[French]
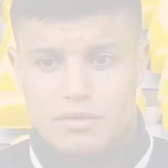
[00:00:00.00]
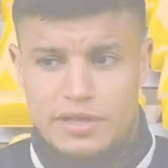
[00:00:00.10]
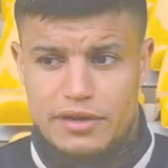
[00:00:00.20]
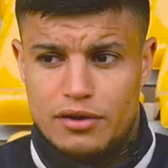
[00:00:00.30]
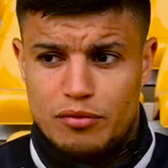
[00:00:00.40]

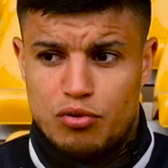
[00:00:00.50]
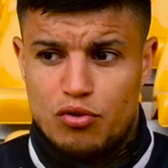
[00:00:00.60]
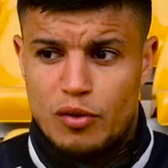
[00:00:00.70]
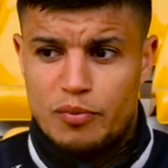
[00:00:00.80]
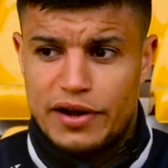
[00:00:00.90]
Et euh,
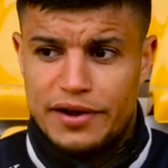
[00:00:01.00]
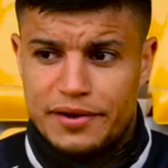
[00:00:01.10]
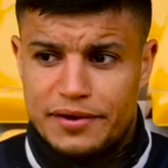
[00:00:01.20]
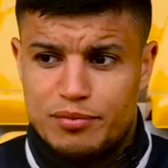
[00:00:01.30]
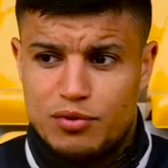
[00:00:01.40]
pourquoi pas,
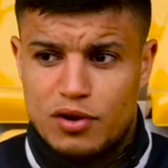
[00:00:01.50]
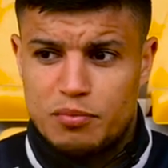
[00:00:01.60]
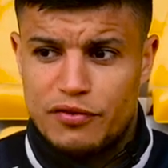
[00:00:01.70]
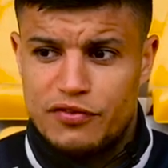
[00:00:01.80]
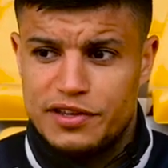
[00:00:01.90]
euh, pourquoi
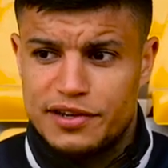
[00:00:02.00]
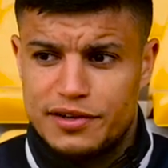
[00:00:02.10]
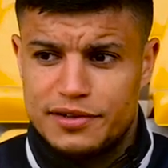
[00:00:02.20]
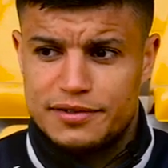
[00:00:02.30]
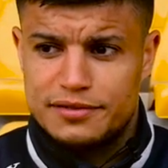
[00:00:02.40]
pas finir,
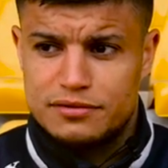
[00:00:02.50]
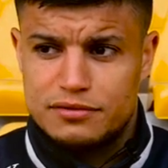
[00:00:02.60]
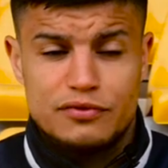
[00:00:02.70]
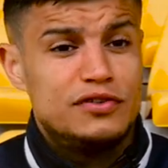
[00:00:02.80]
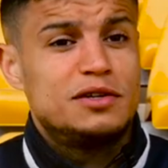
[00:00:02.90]

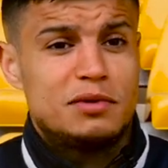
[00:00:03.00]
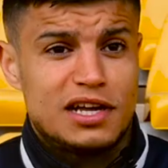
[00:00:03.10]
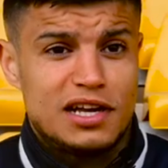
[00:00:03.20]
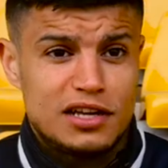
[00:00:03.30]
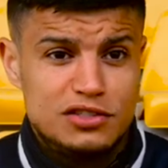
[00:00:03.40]
finir ma
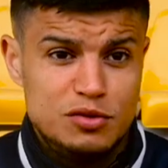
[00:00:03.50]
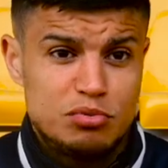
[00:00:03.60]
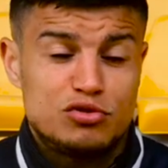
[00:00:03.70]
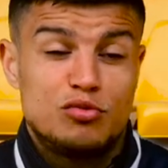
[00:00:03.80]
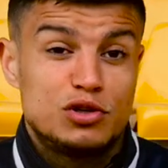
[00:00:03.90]
carrière ici
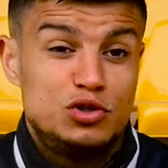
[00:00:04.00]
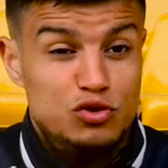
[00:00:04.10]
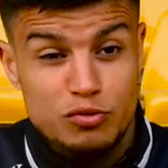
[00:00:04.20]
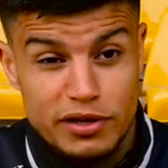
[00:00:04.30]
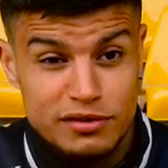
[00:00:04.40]
parce que moi je
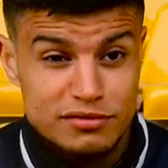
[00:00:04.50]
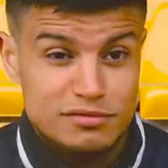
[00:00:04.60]
suis bien.